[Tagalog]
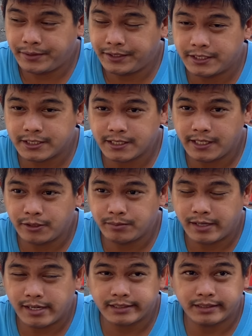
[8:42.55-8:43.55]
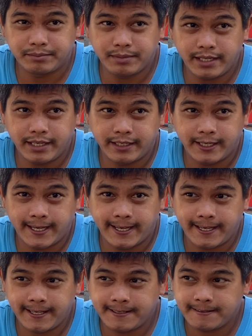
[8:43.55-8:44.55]
breeders ngayon mga katambayan
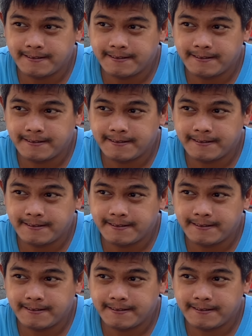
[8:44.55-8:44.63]
ay